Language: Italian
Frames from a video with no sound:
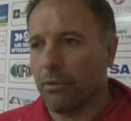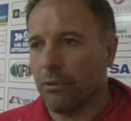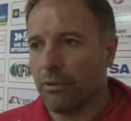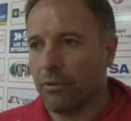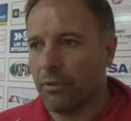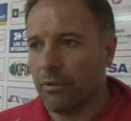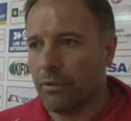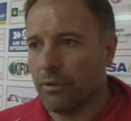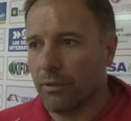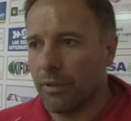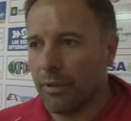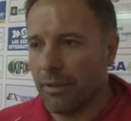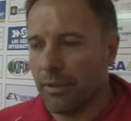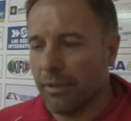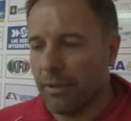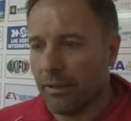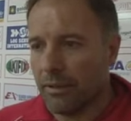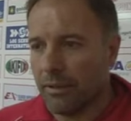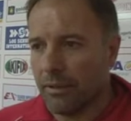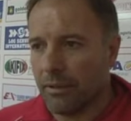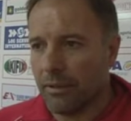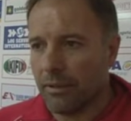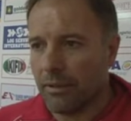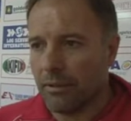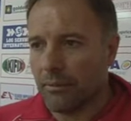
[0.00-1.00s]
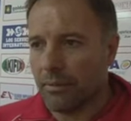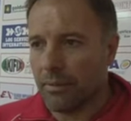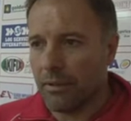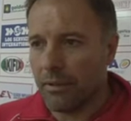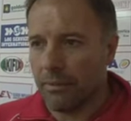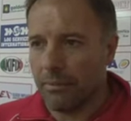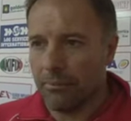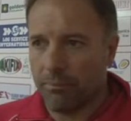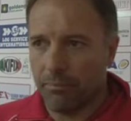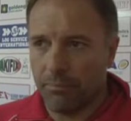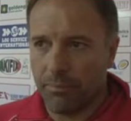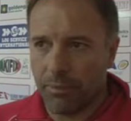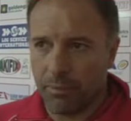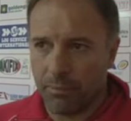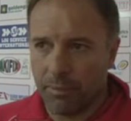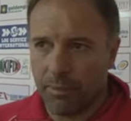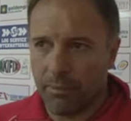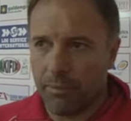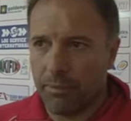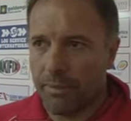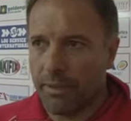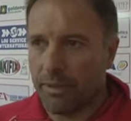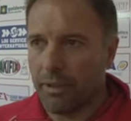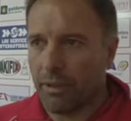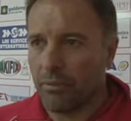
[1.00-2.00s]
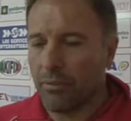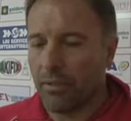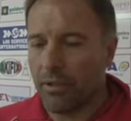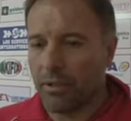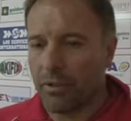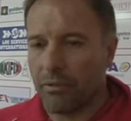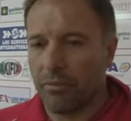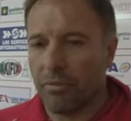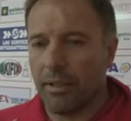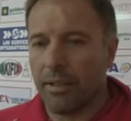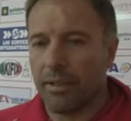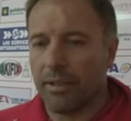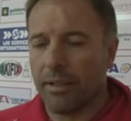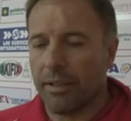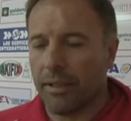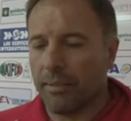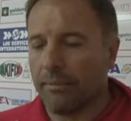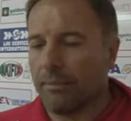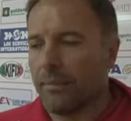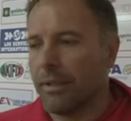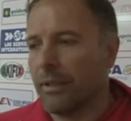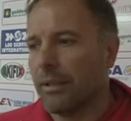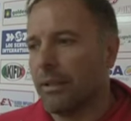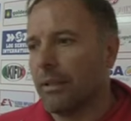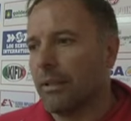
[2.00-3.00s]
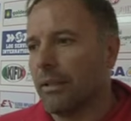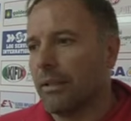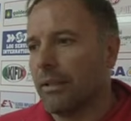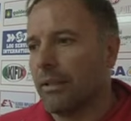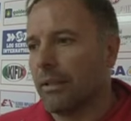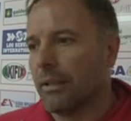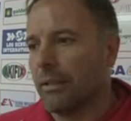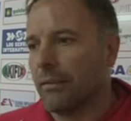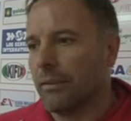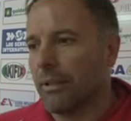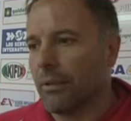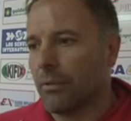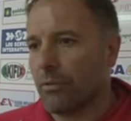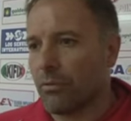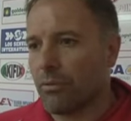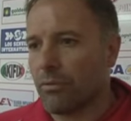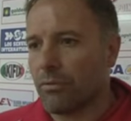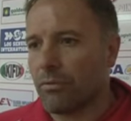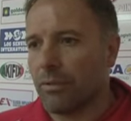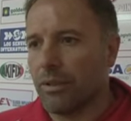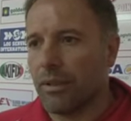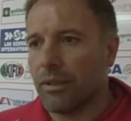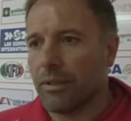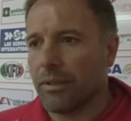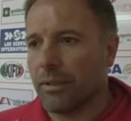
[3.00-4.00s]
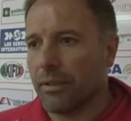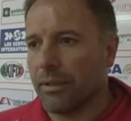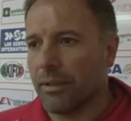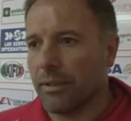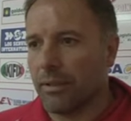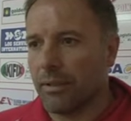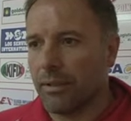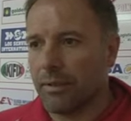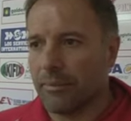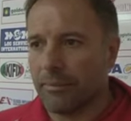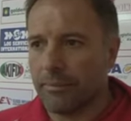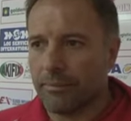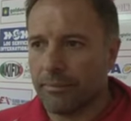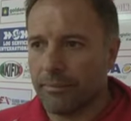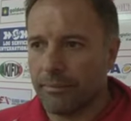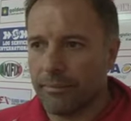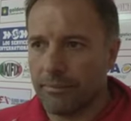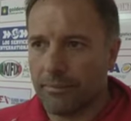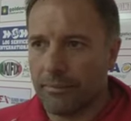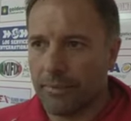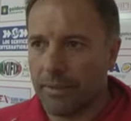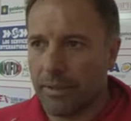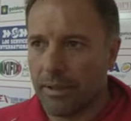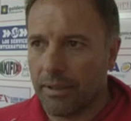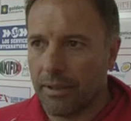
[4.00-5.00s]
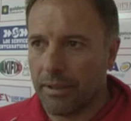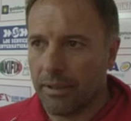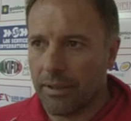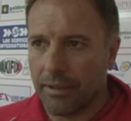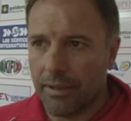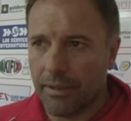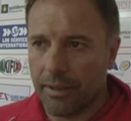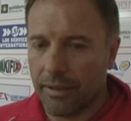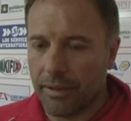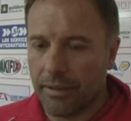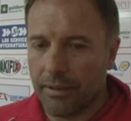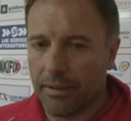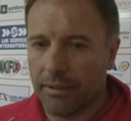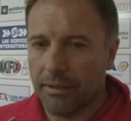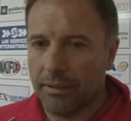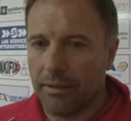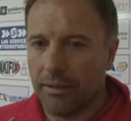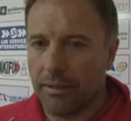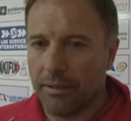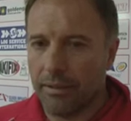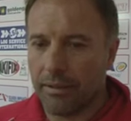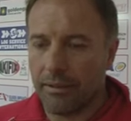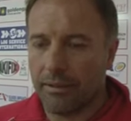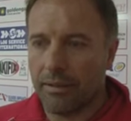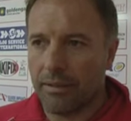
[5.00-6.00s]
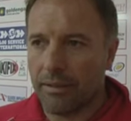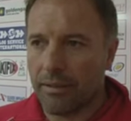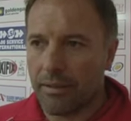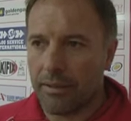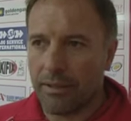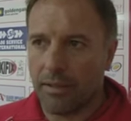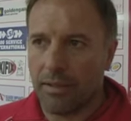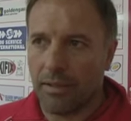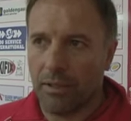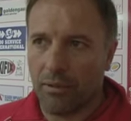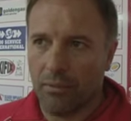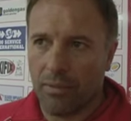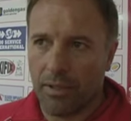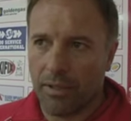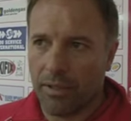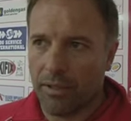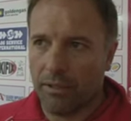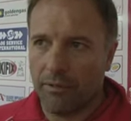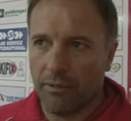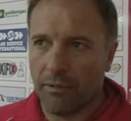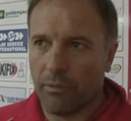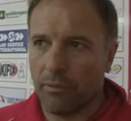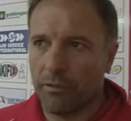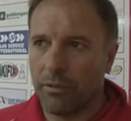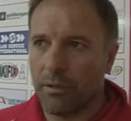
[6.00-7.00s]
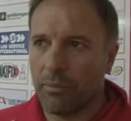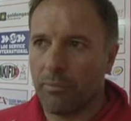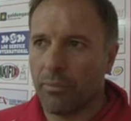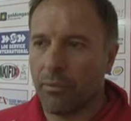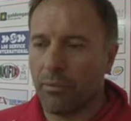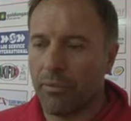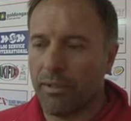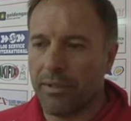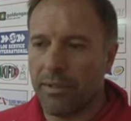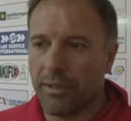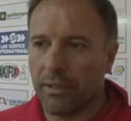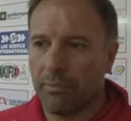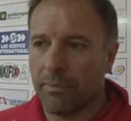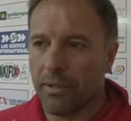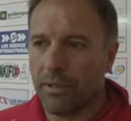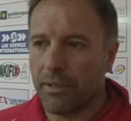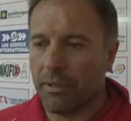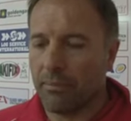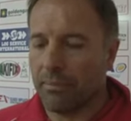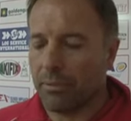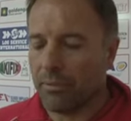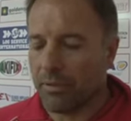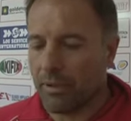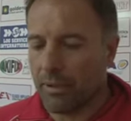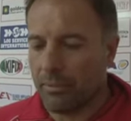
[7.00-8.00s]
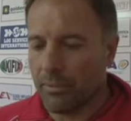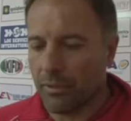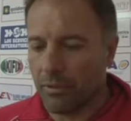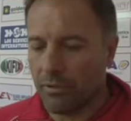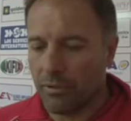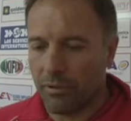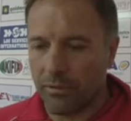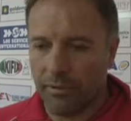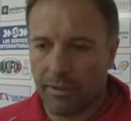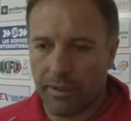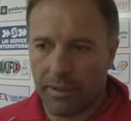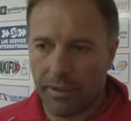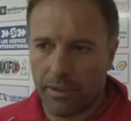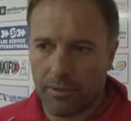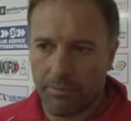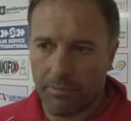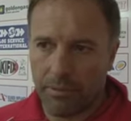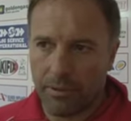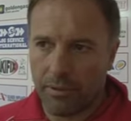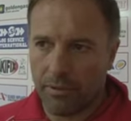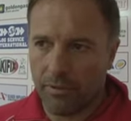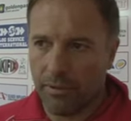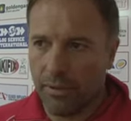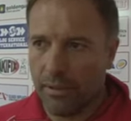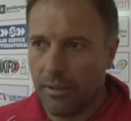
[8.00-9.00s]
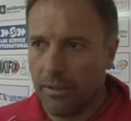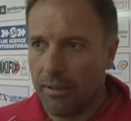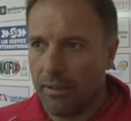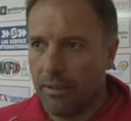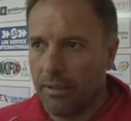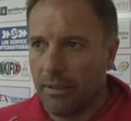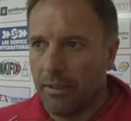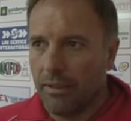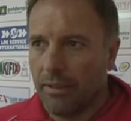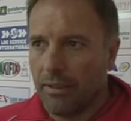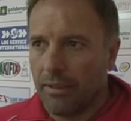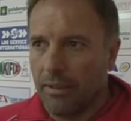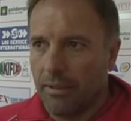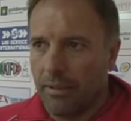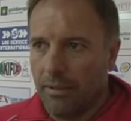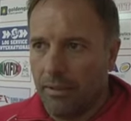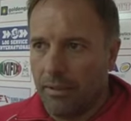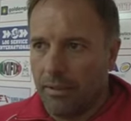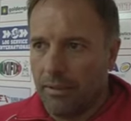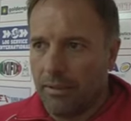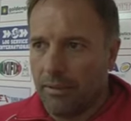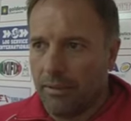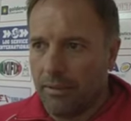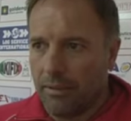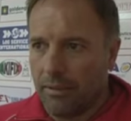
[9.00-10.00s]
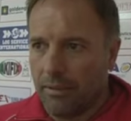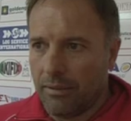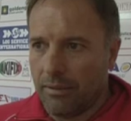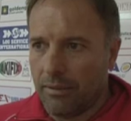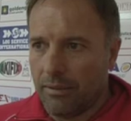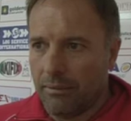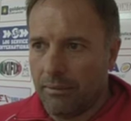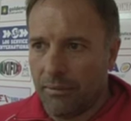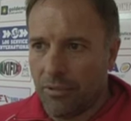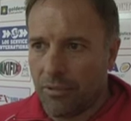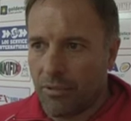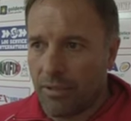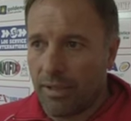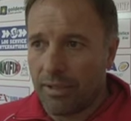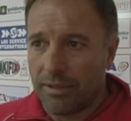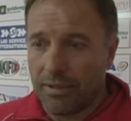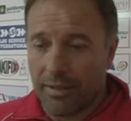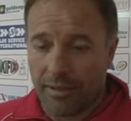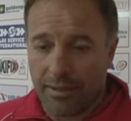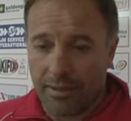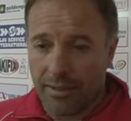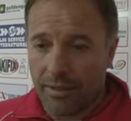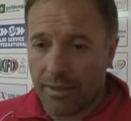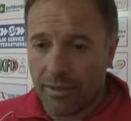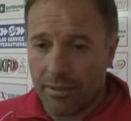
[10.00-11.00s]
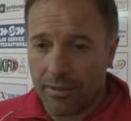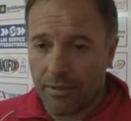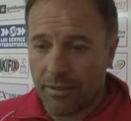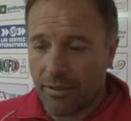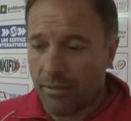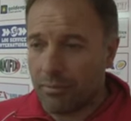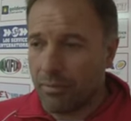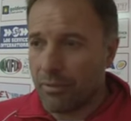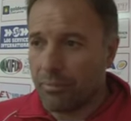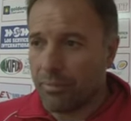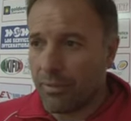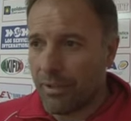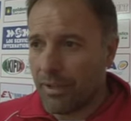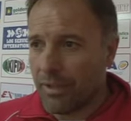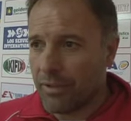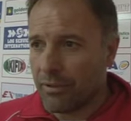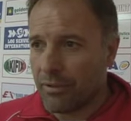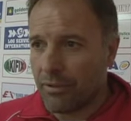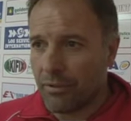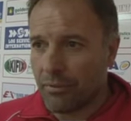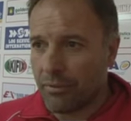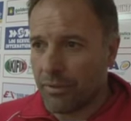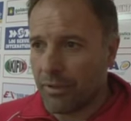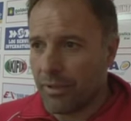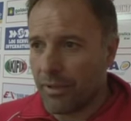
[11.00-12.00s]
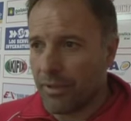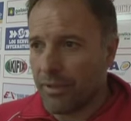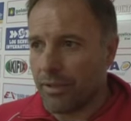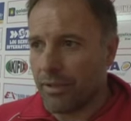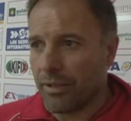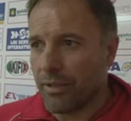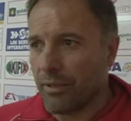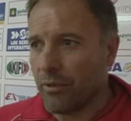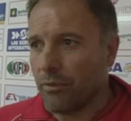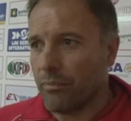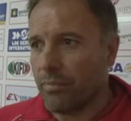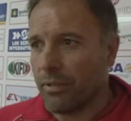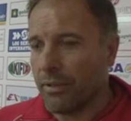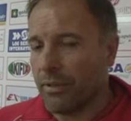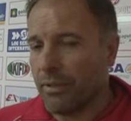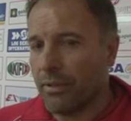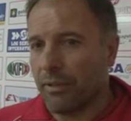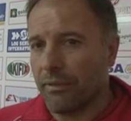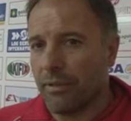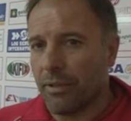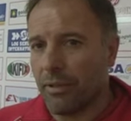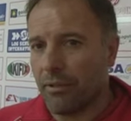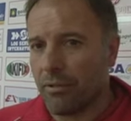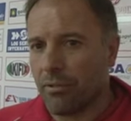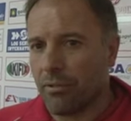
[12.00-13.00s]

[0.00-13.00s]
molto e quindi probabilmente quelle squadre che vengono su da, da, dalla Lega dilettantistica qualche difficoltà più inizialmente potrebbero trovarla, però eh, bisogna attrezzarsi al più presto e quindi essere competitivi da